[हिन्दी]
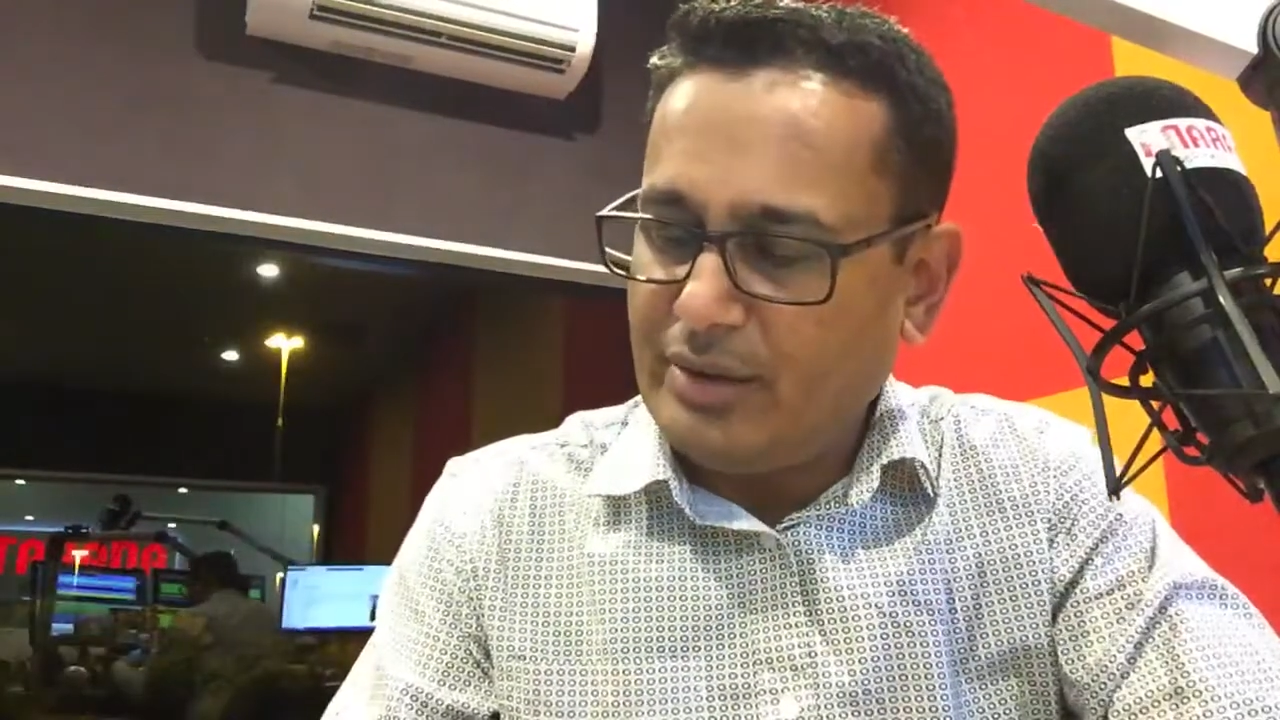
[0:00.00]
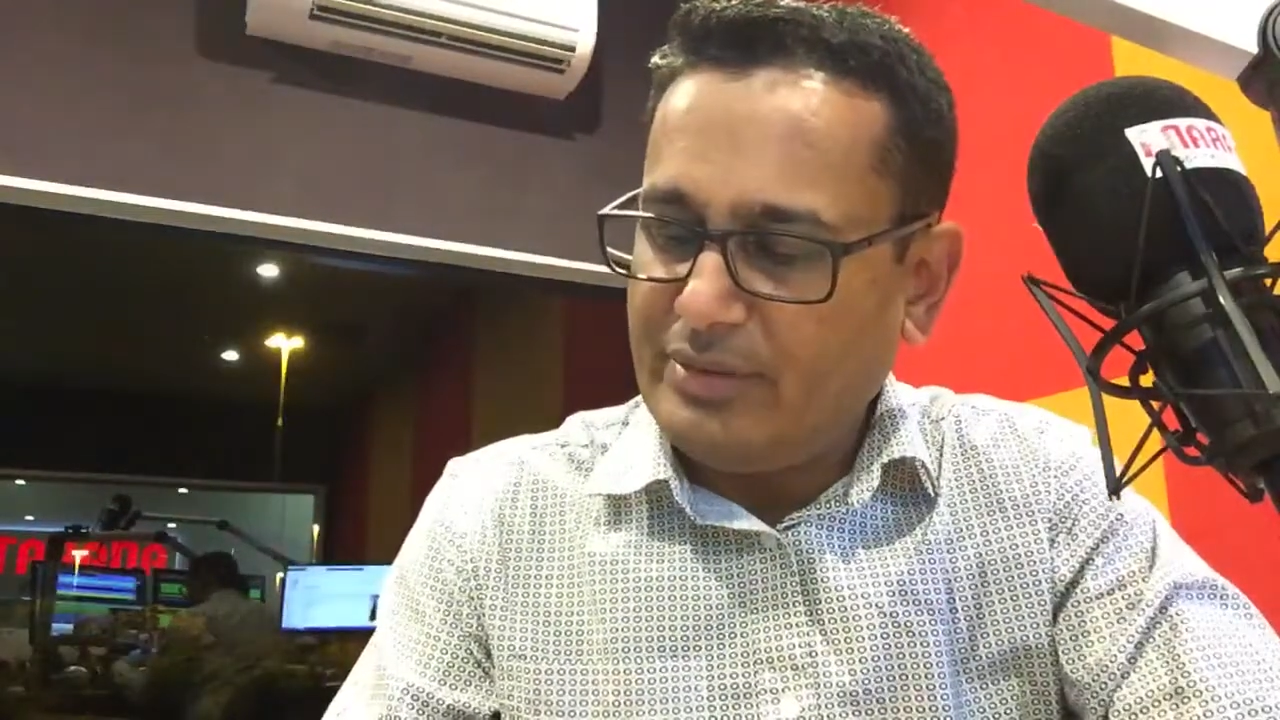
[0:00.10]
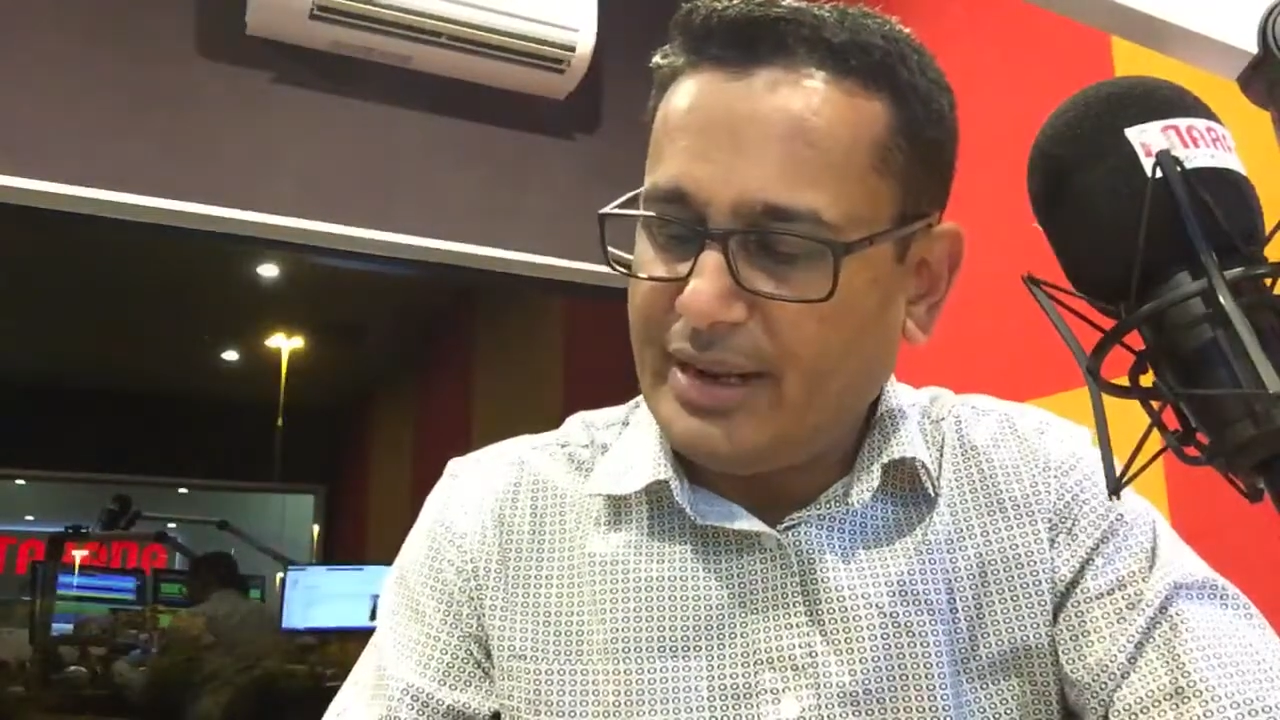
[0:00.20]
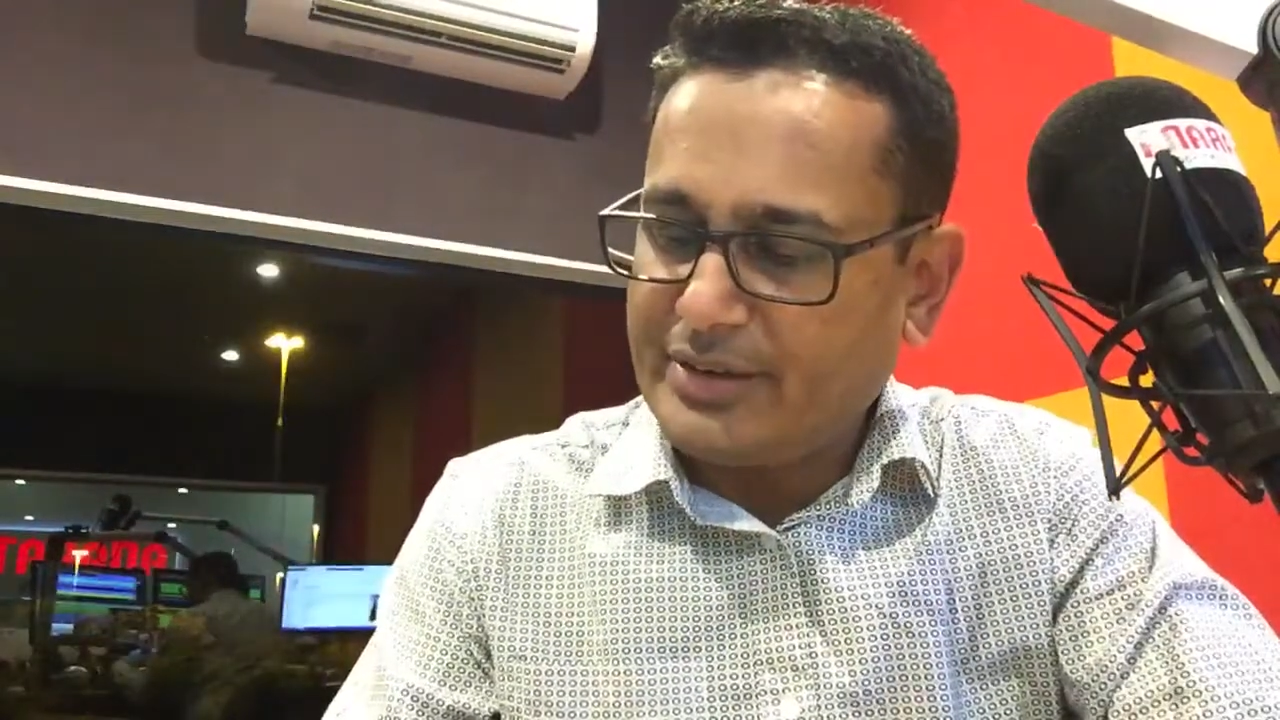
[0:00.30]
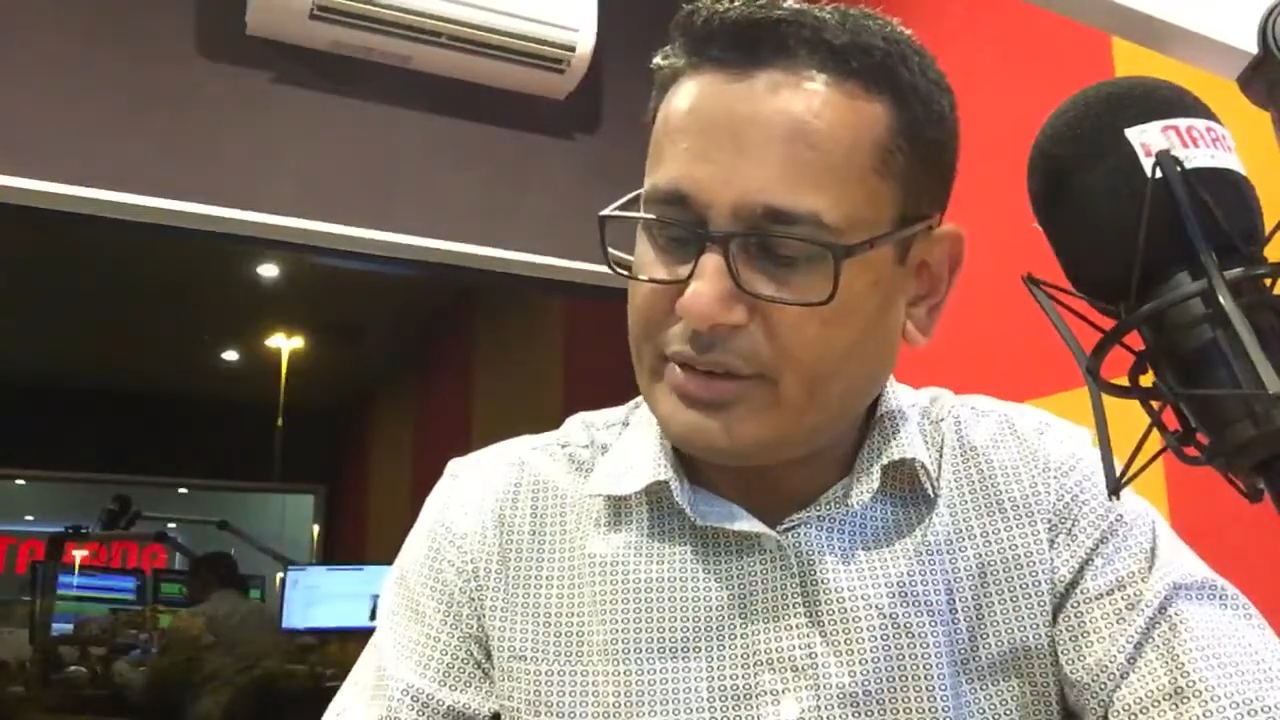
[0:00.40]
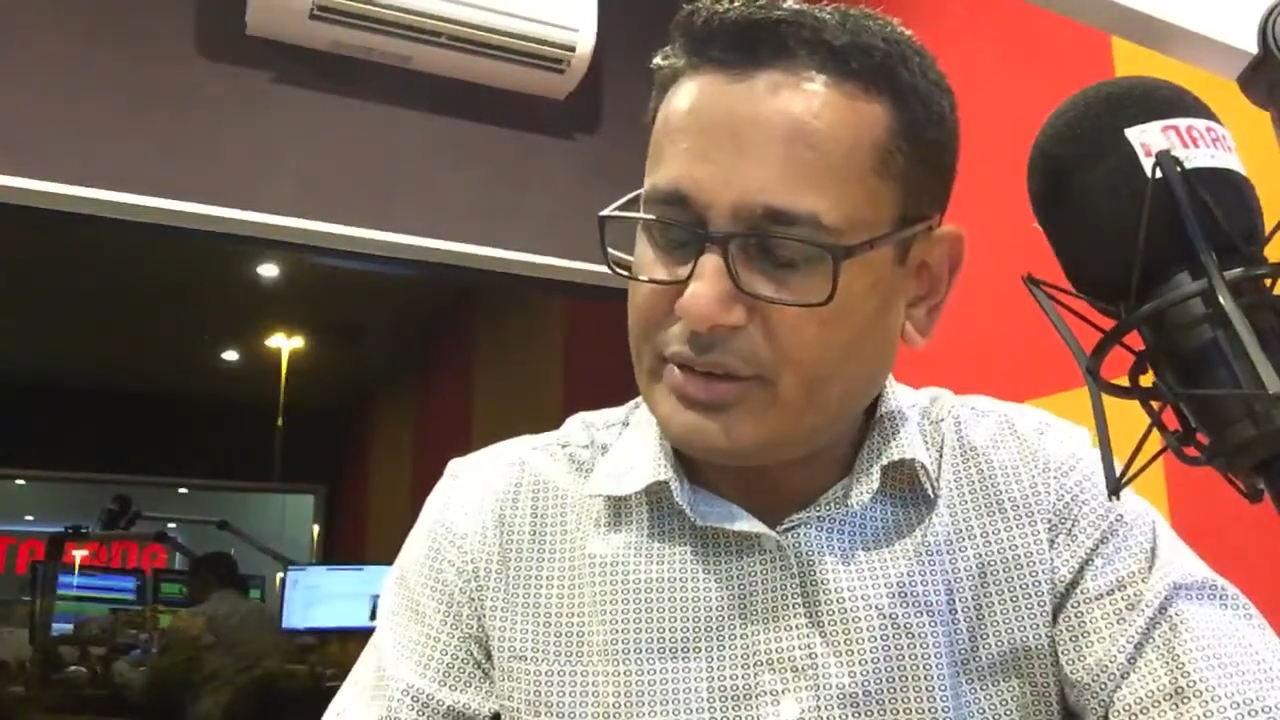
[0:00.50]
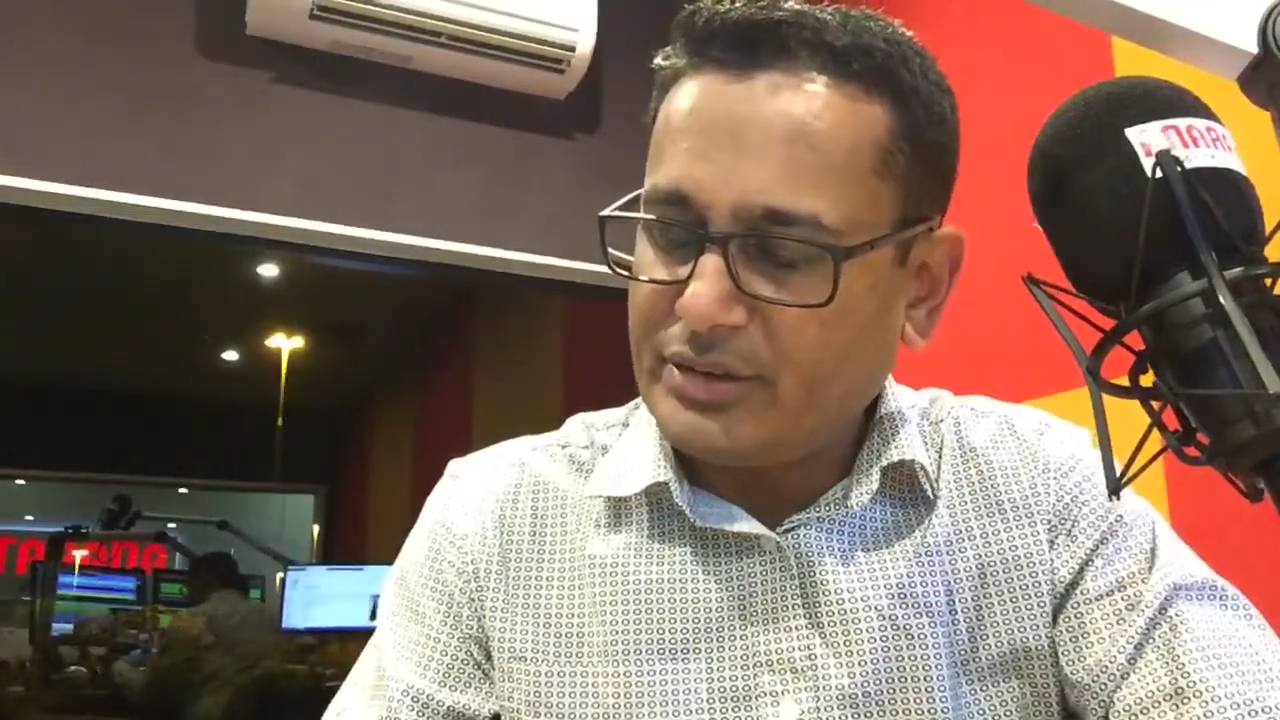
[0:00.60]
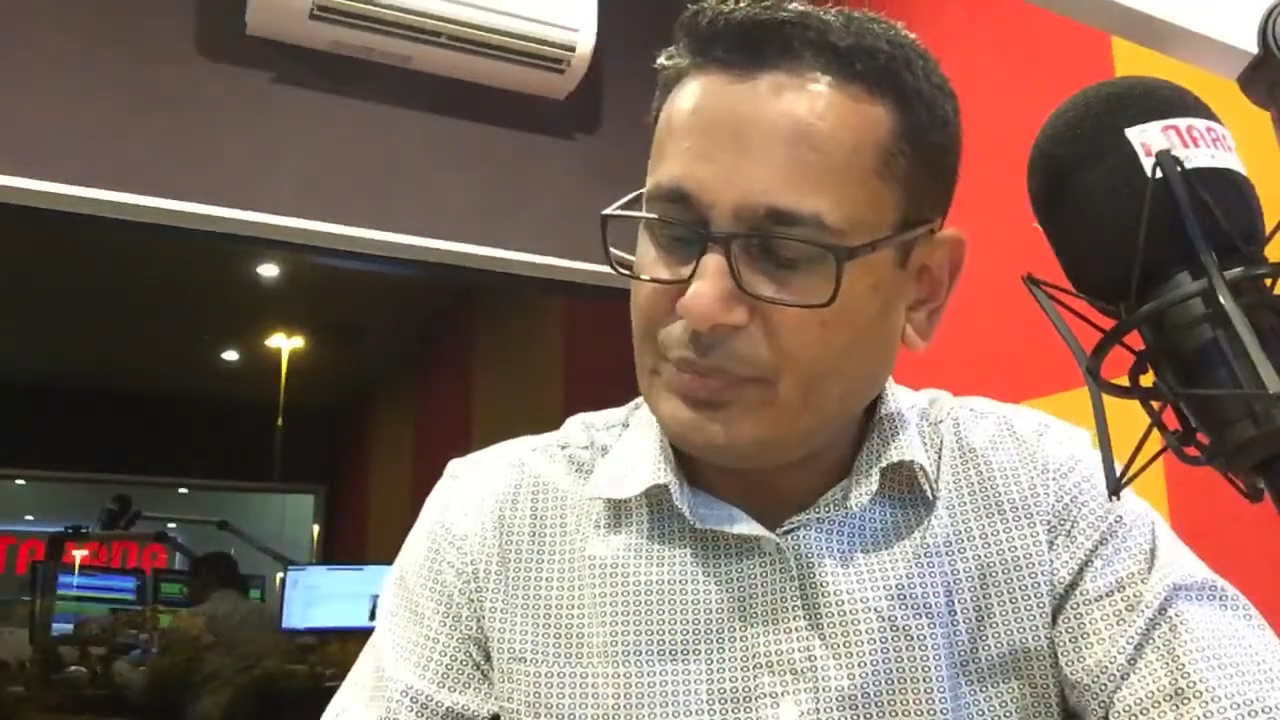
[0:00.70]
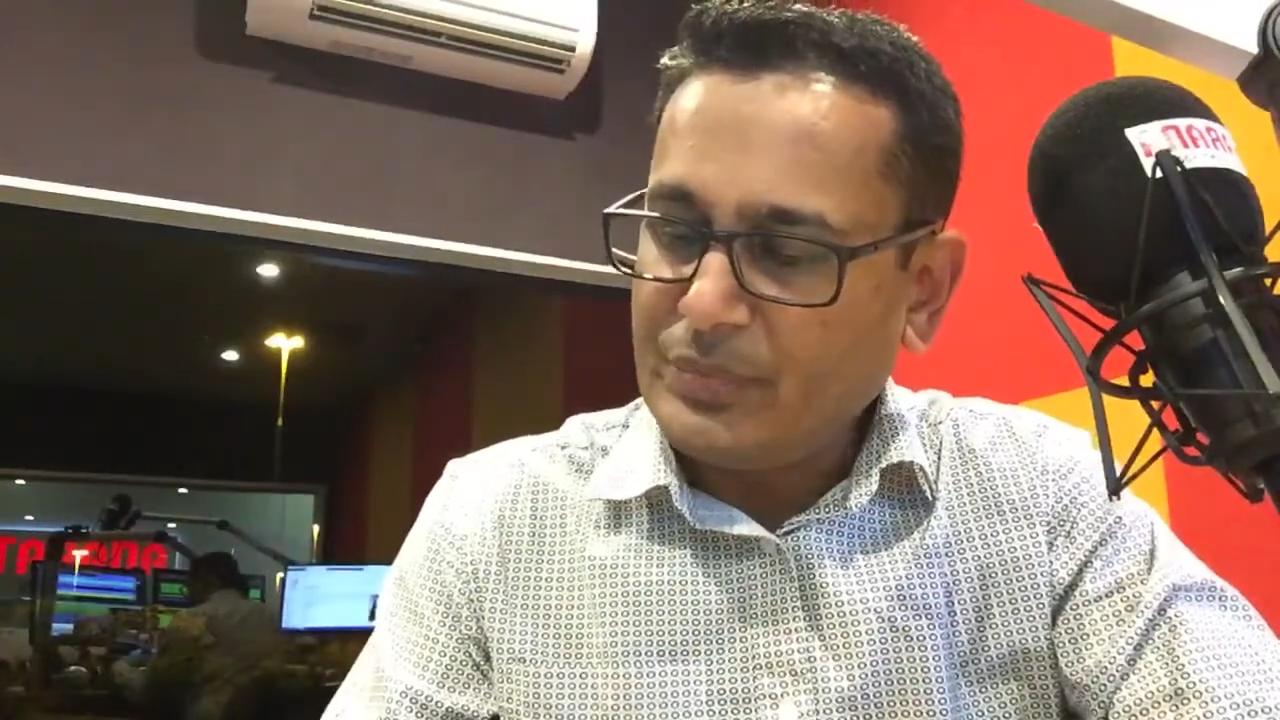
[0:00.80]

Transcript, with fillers: लवली एक्ट्रेस